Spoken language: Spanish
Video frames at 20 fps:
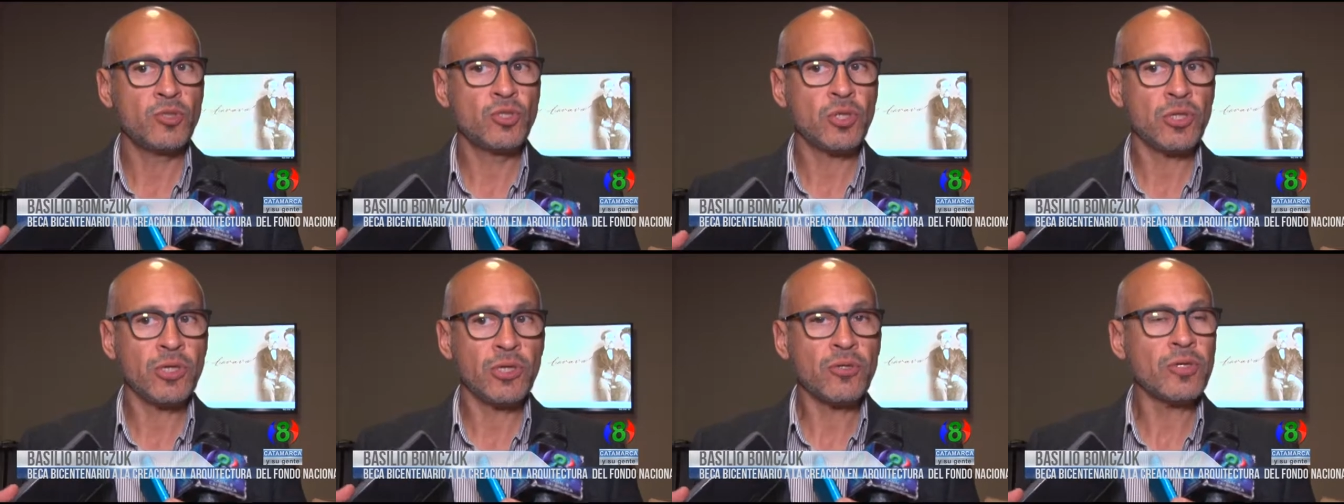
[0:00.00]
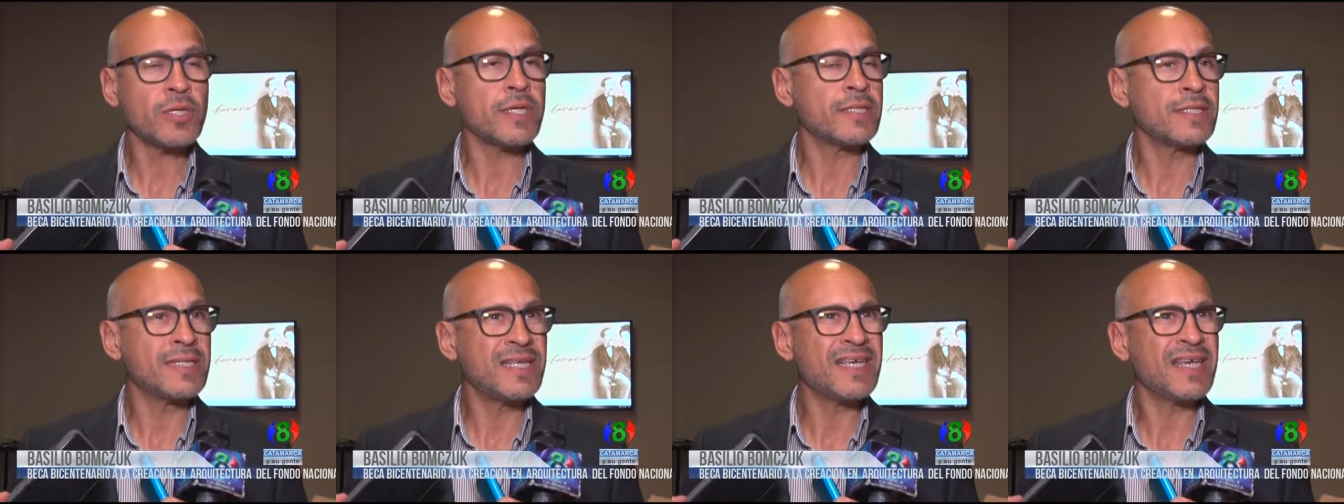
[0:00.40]
yo creo que
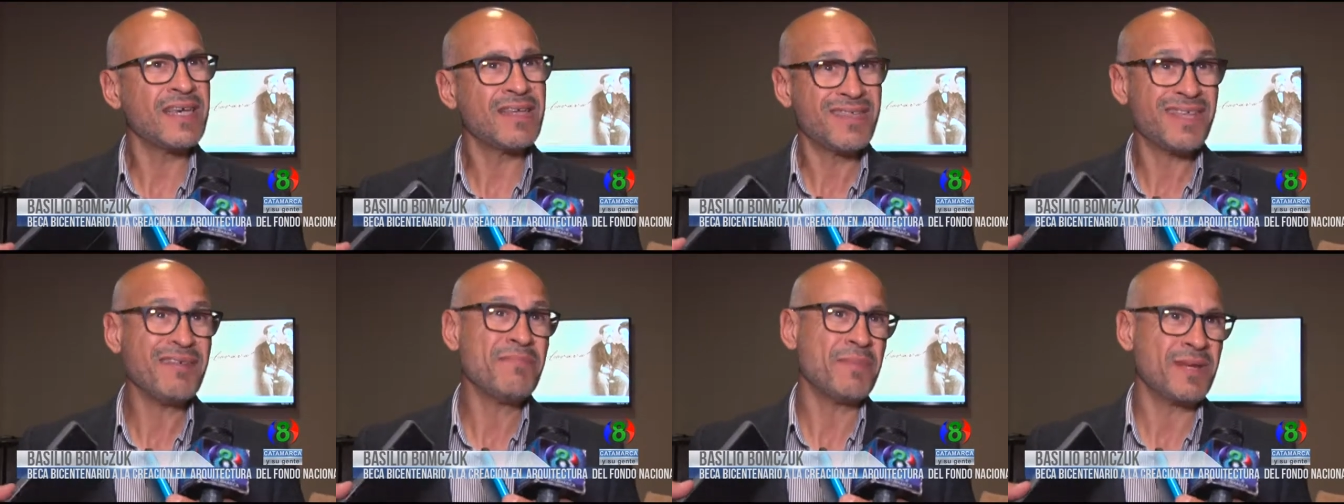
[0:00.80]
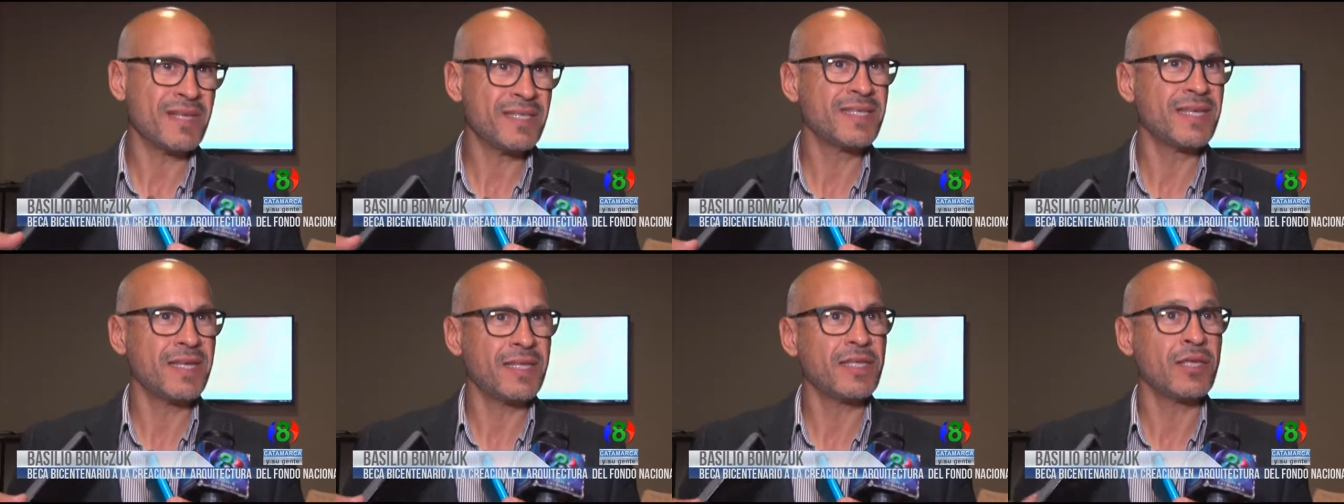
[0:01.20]
sí, que está
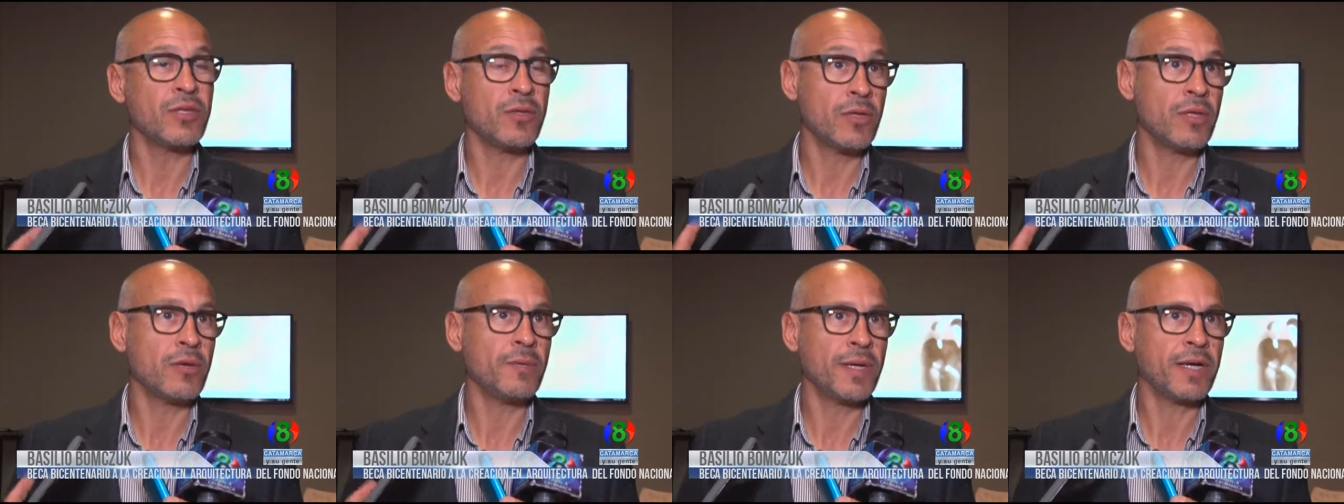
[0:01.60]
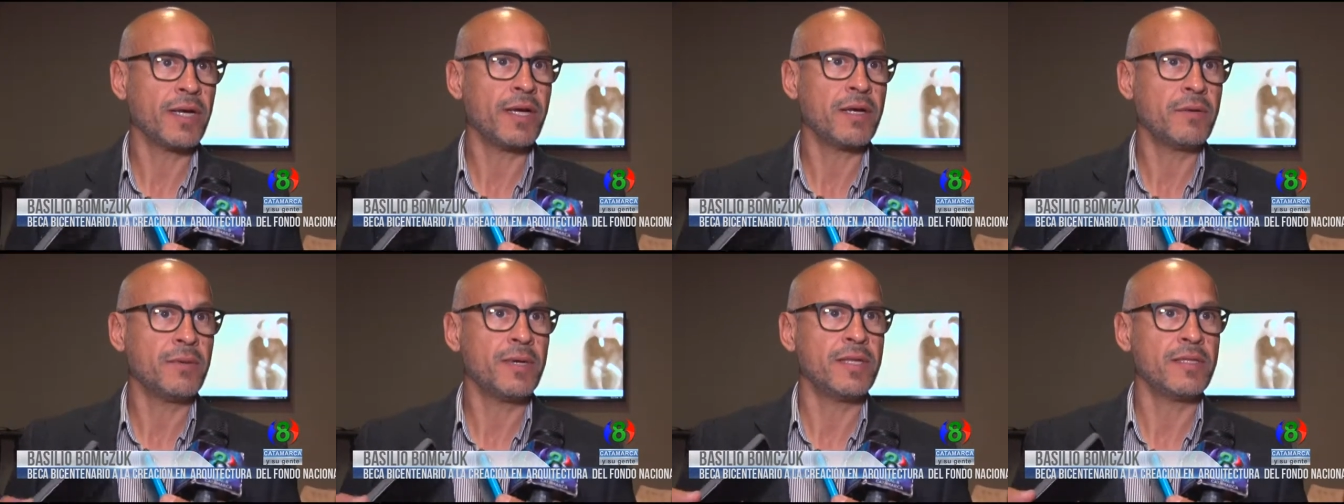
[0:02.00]
presente todavía
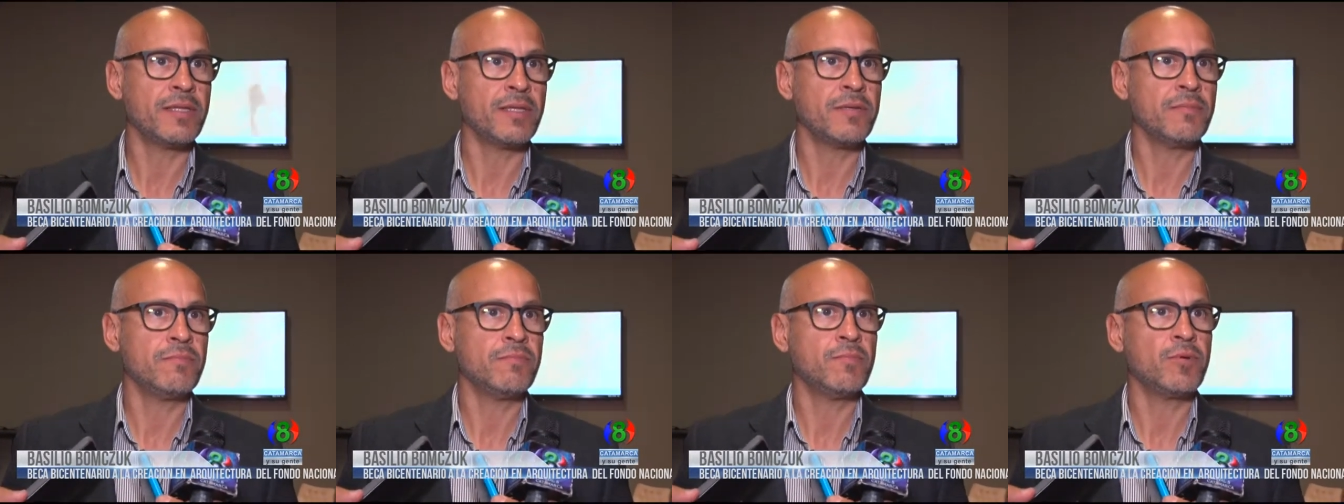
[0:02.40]
Carabati,